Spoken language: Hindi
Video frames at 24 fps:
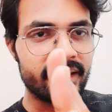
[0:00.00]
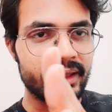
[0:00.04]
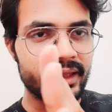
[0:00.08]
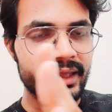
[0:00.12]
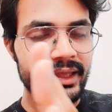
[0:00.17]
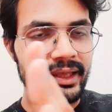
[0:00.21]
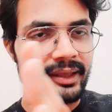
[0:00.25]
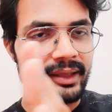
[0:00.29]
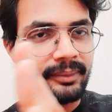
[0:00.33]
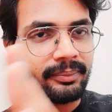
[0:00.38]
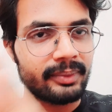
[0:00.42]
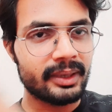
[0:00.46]

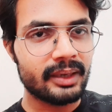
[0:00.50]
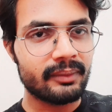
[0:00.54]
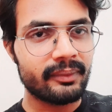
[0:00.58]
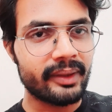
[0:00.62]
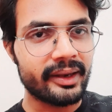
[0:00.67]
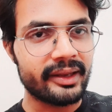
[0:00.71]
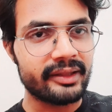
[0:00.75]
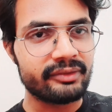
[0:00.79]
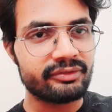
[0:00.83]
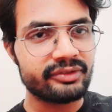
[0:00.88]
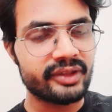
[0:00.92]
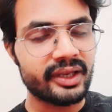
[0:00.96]
एक परिवार
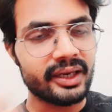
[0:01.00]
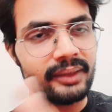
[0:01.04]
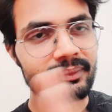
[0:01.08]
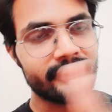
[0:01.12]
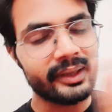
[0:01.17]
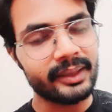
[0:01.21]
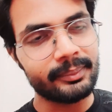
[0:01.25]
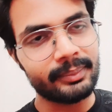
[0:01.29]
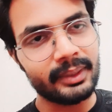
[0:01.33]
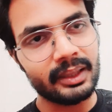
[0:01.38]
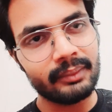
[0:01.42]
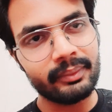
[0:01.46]
इस तरफ
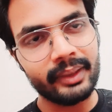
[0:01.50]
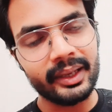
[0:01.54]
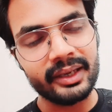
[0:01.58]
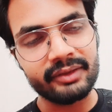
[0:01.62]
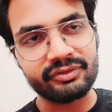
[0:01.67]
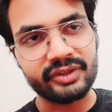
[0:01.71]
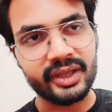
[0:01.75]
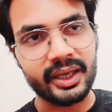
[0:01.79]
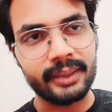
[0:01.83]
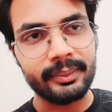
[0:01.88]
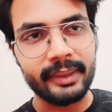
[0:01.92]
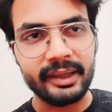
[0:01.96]
एक परिवार इस
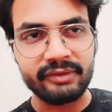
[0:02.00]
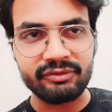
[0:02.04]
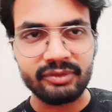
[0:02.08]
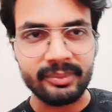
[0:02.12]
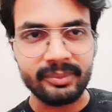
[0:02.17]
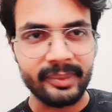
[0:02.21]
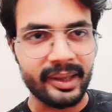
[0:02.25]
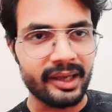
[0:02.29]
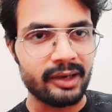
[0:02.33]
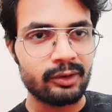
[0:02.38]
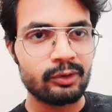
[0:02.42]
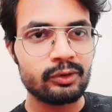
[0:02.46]
तरफ ऐसे
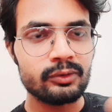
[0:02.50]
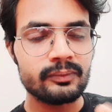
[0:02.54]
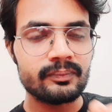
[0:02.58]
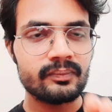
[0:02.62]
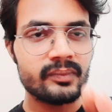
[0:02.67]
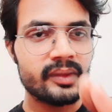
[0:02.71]
मान लो